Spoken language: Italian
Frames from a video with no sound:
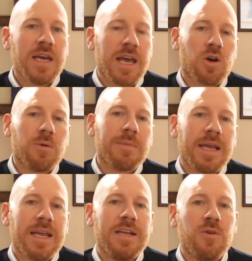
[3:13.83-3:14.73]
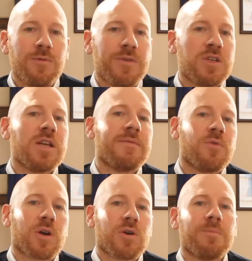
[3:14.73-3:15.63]
e come gli uffici
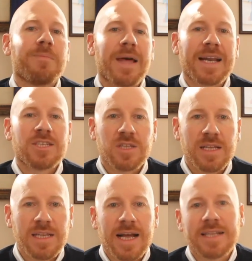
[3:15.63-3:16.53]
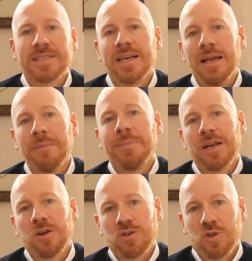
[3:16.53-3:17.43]
lavorano per la cittadinanza e per
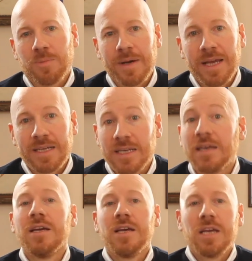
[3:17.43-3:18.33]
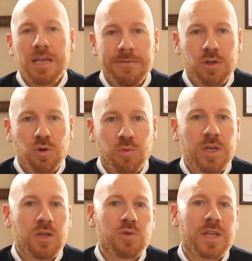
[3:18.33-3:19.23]
il nostro paese. Invito
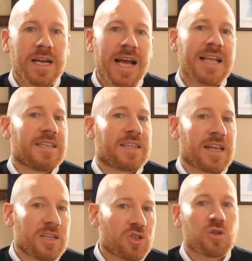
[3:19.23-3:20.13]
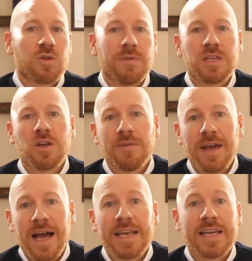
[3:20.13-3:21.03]
quindi tutti i ragazzi tra i 18 e i 29
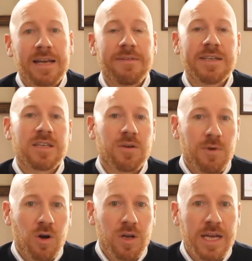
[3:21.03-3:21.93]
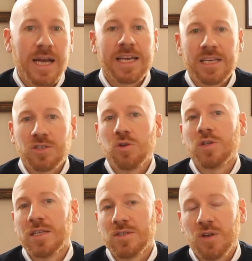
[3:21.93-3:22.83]
anni che ne avessero voglia e che sono
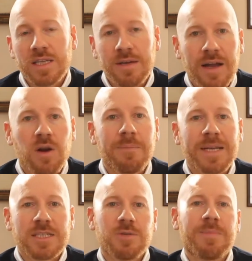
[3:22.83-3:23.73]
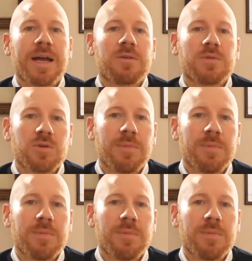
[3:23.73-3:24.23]
intenzionati intenzionati a farlo a partecipare a questo